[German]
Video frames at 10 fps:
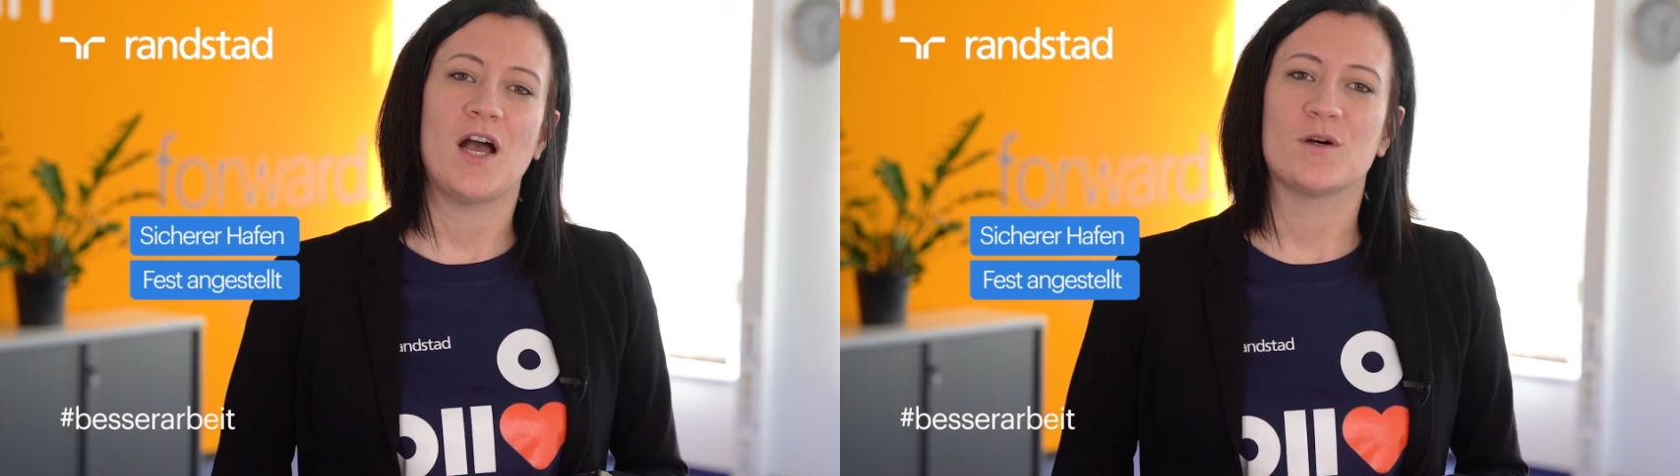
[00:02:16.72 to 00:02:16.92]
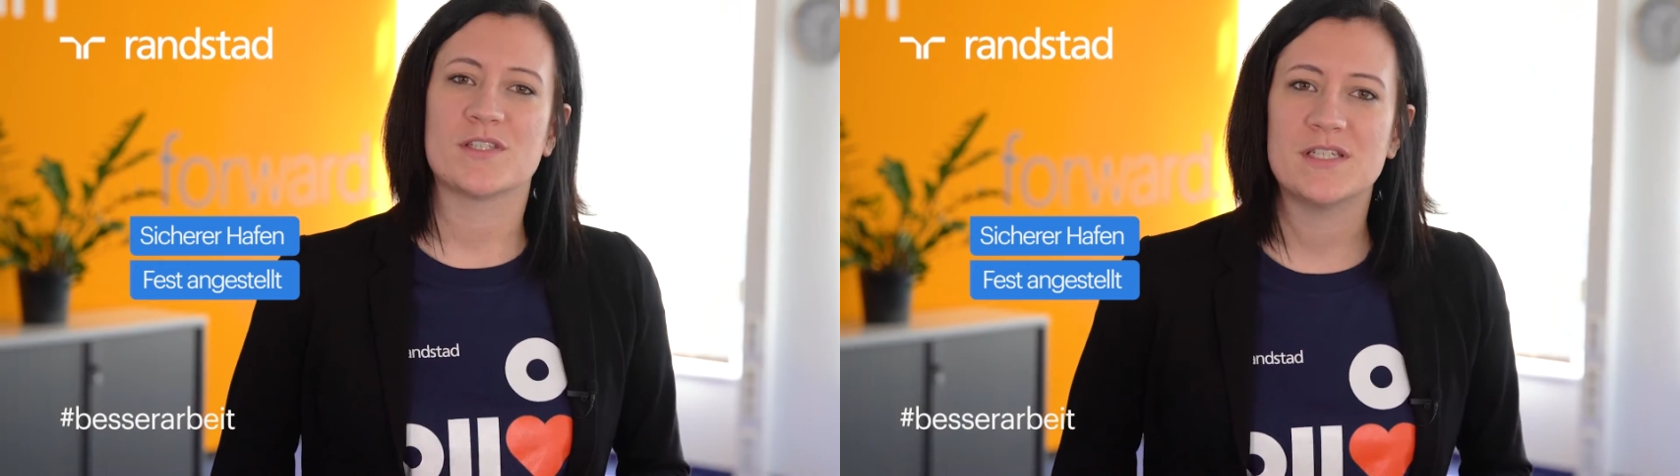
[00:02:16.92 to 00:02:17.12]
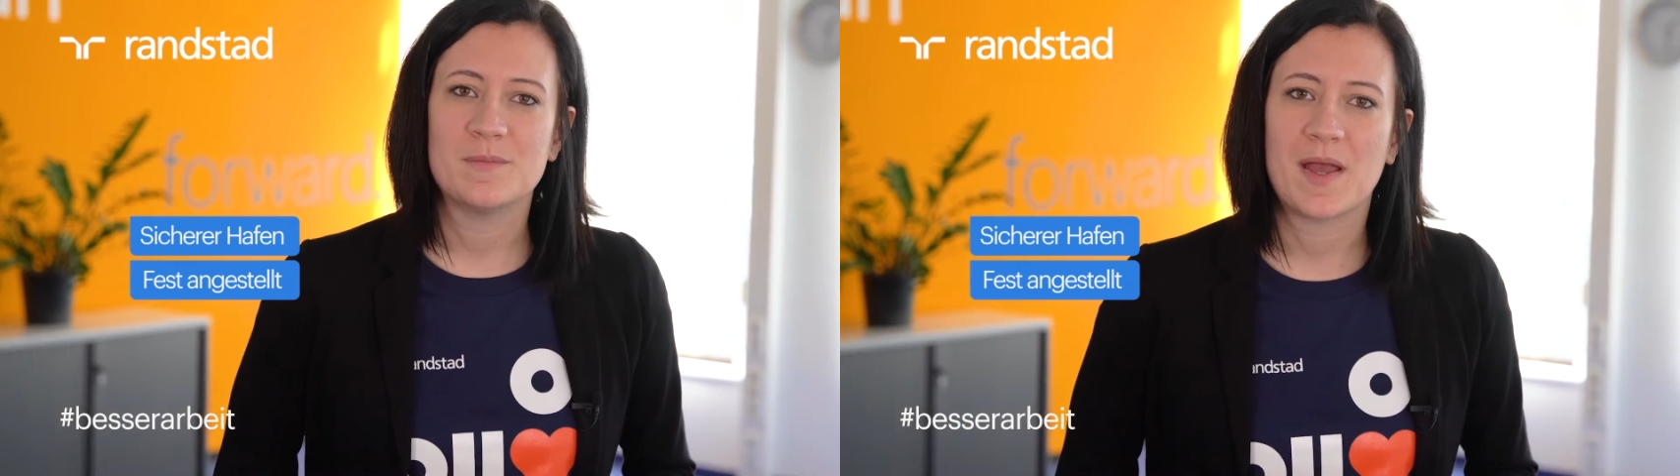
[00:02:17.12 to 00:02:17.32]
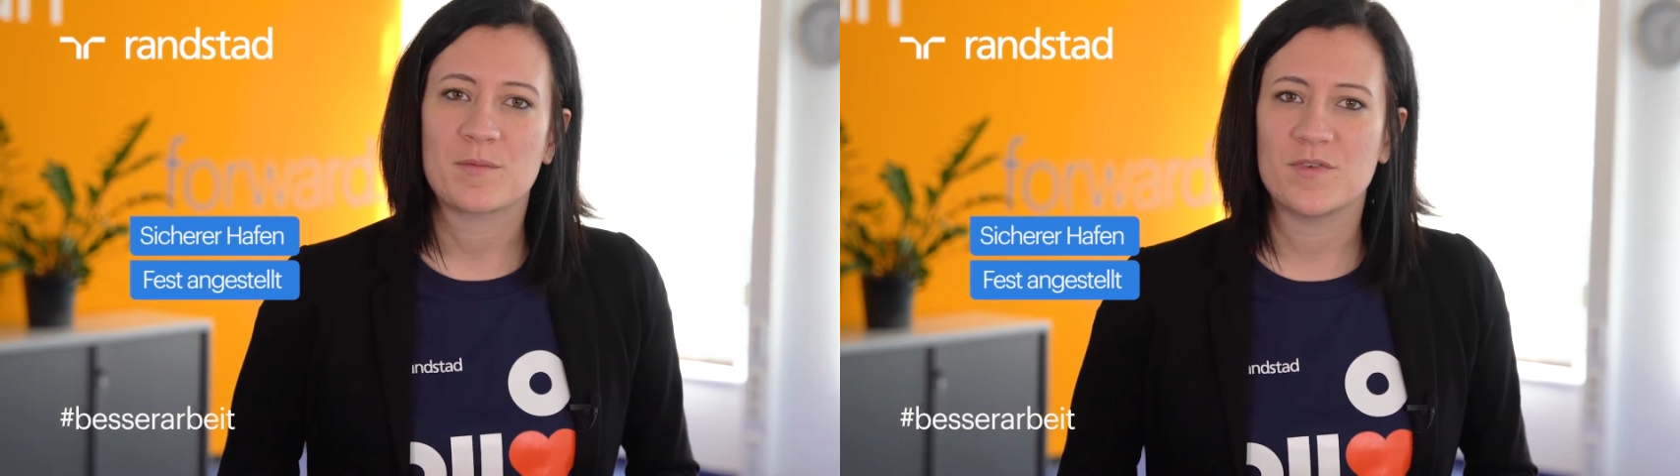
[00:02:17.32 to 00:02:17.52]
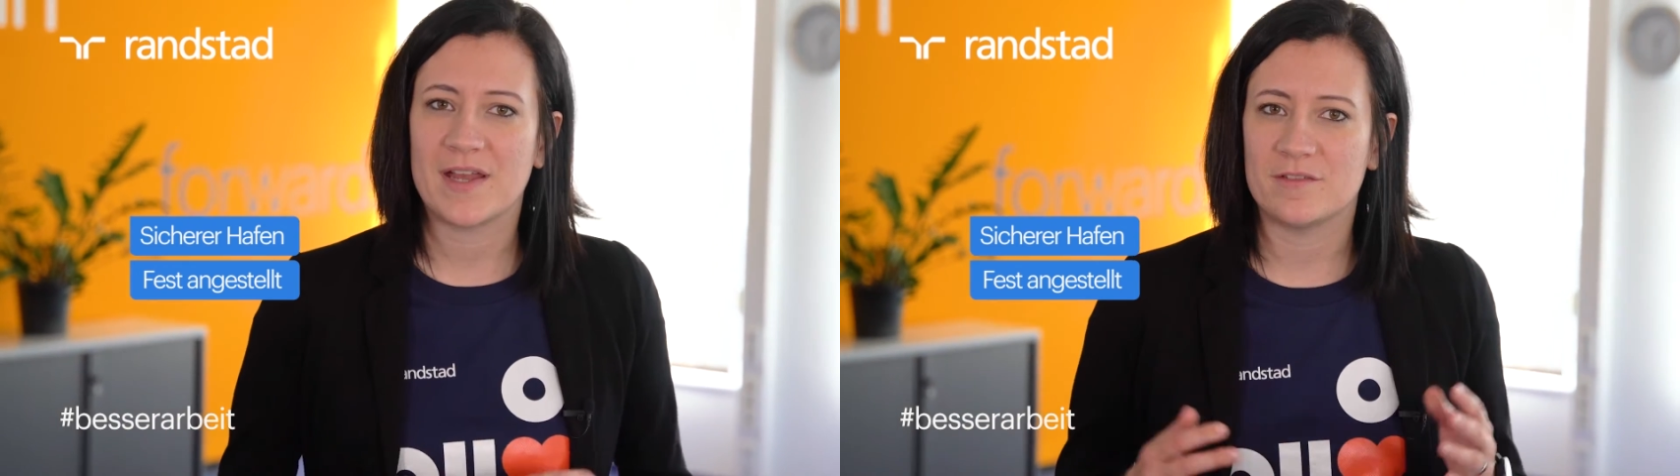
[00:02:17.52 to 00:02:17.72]
Außerdem
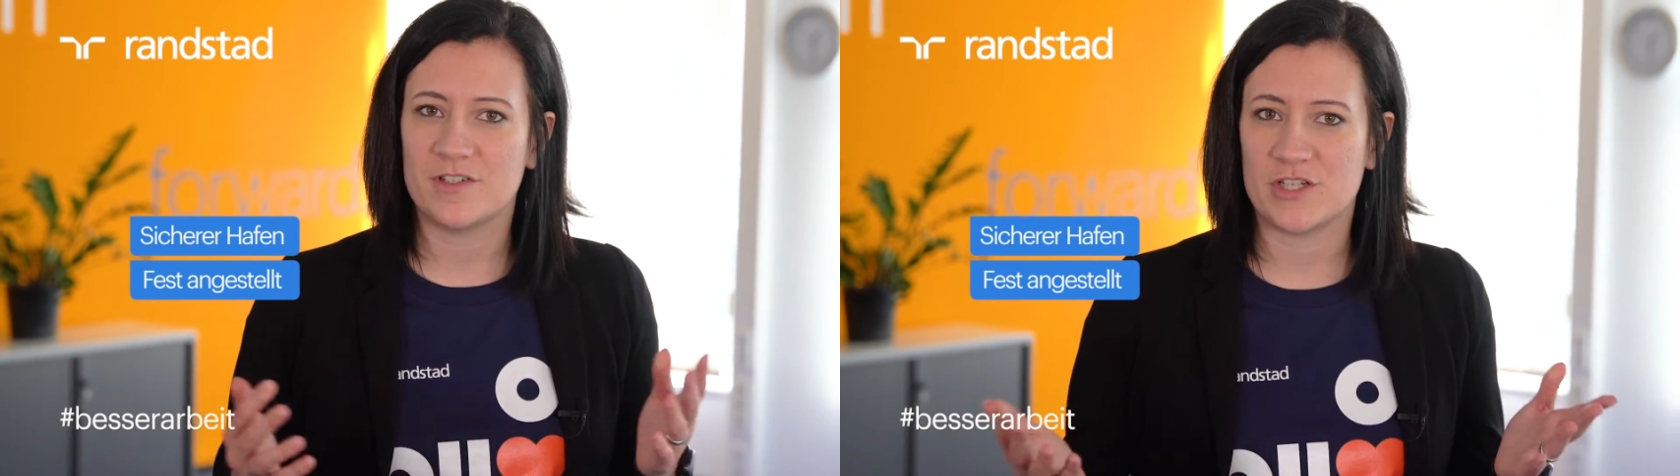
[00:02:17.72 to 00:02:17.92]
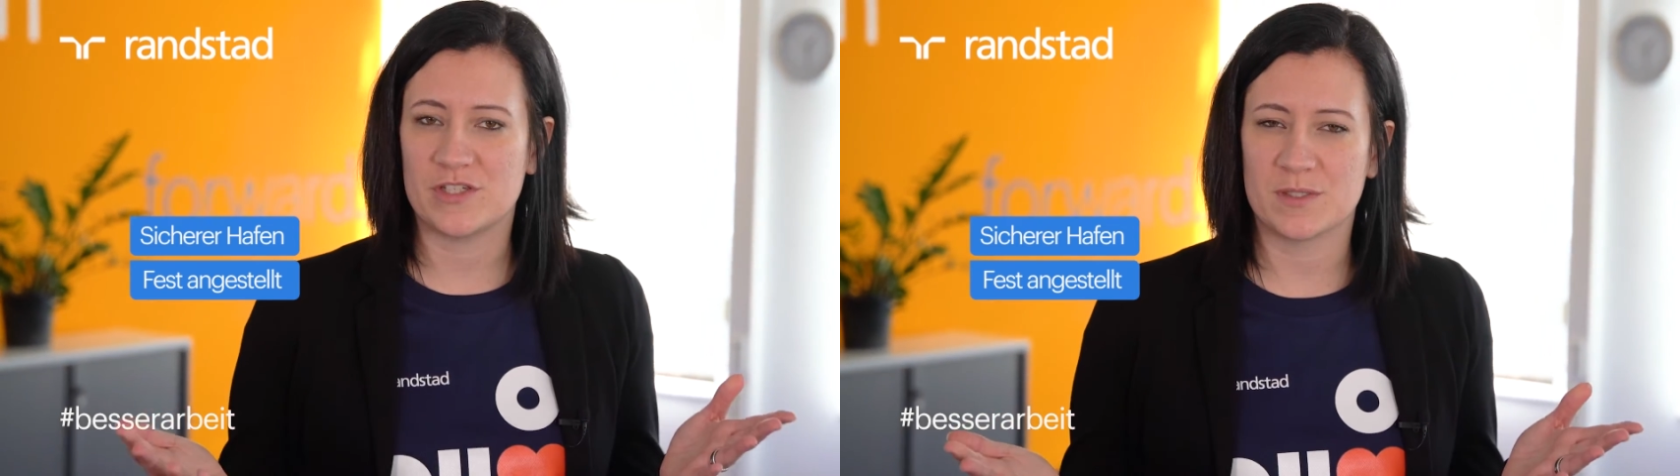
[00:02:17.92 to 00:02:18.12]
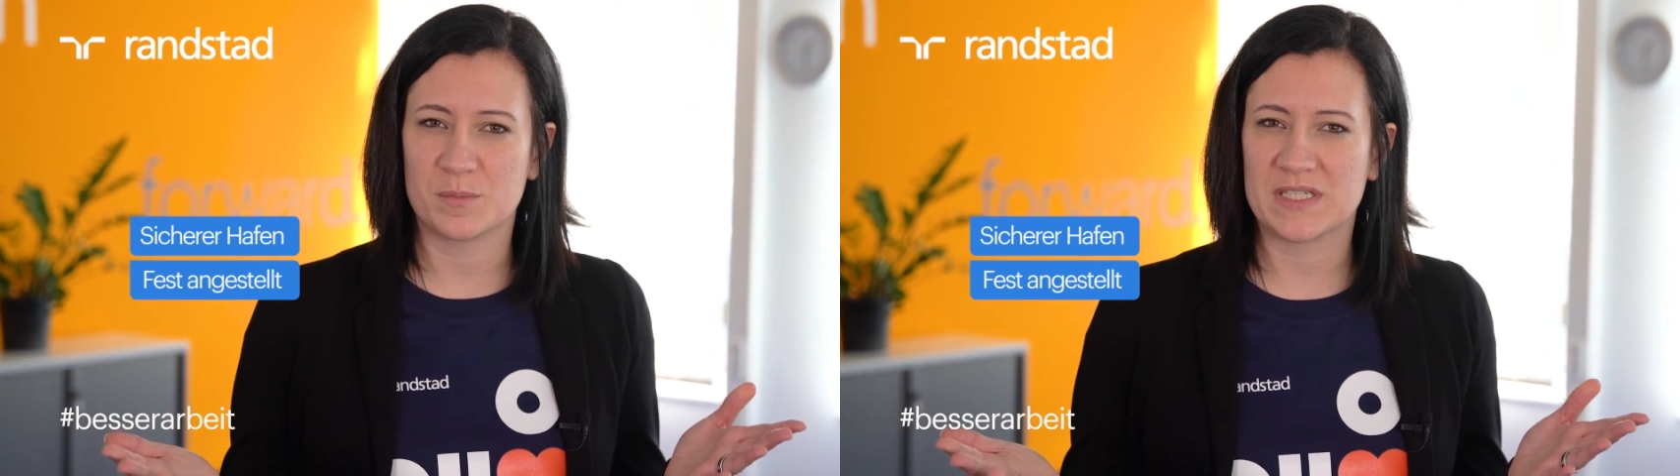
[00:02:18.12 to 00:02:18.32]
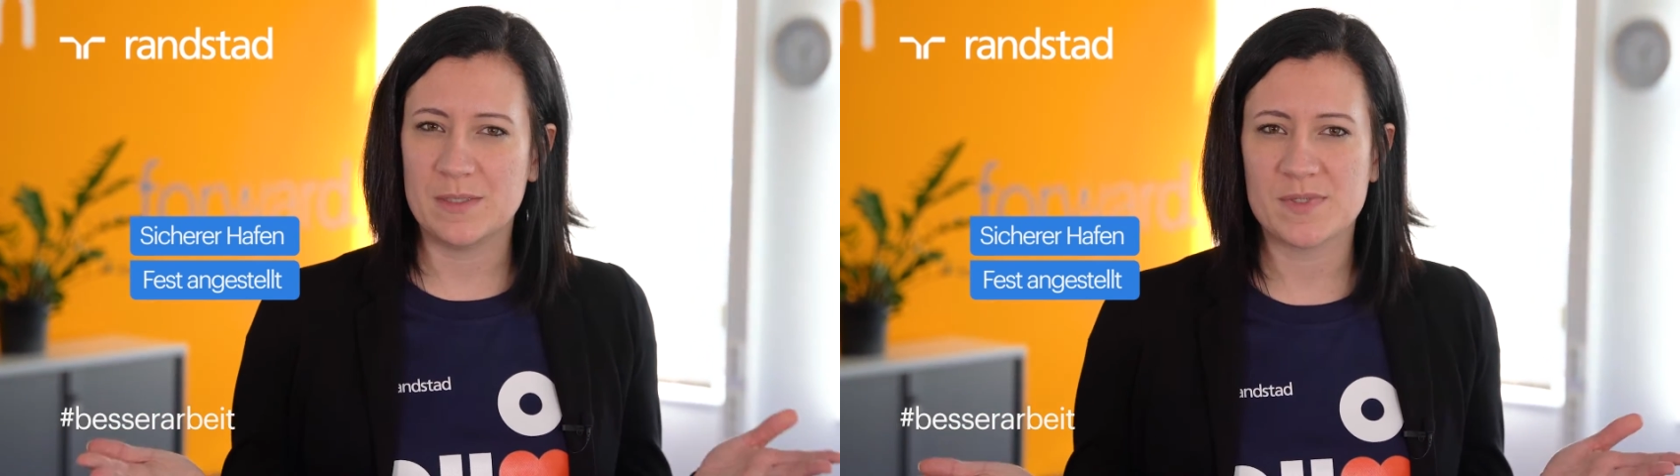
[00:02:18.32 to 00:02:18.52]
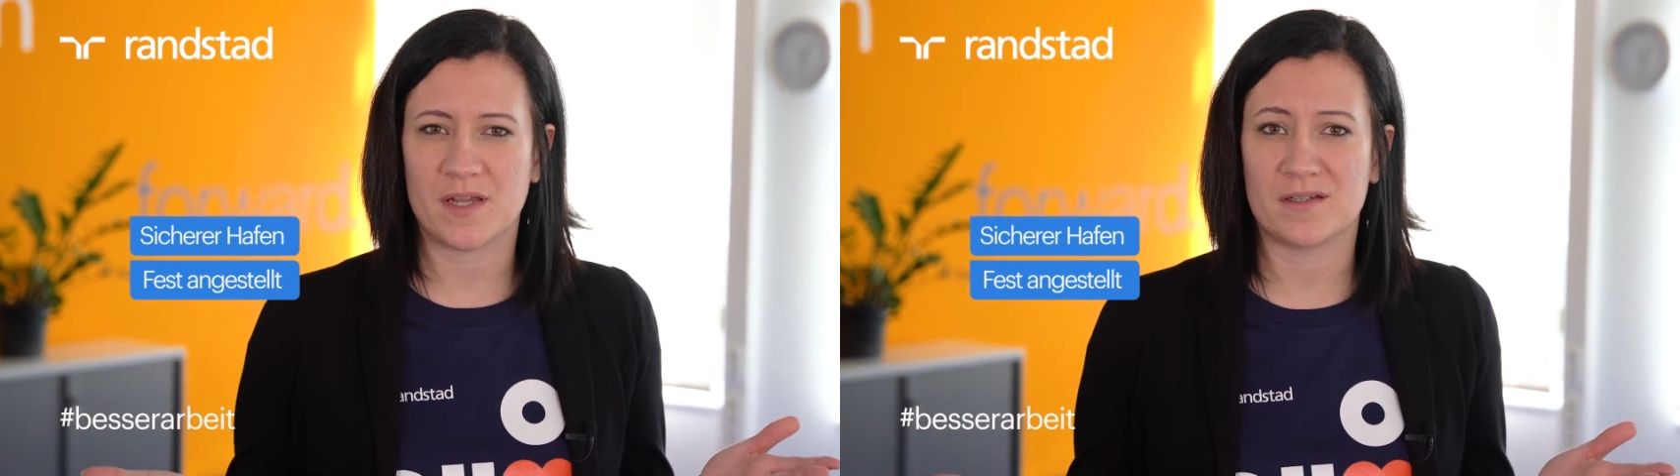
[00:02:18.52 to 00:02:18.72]
haben wir einen flächenden
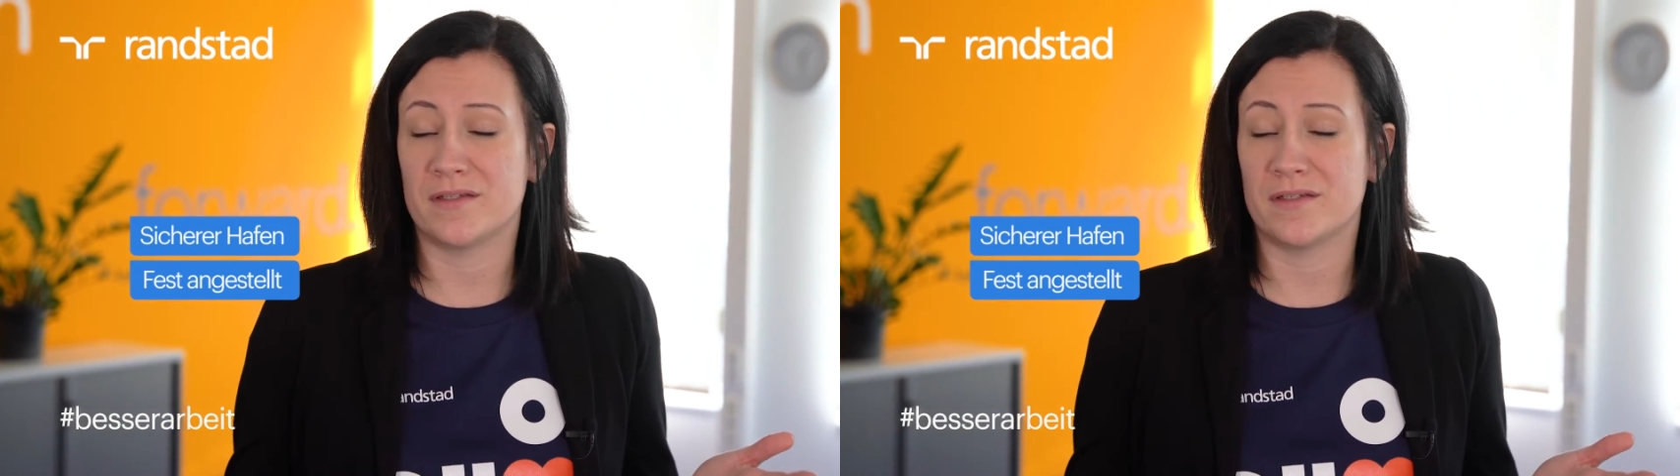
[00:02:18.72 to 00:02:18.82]
Betriebsrat,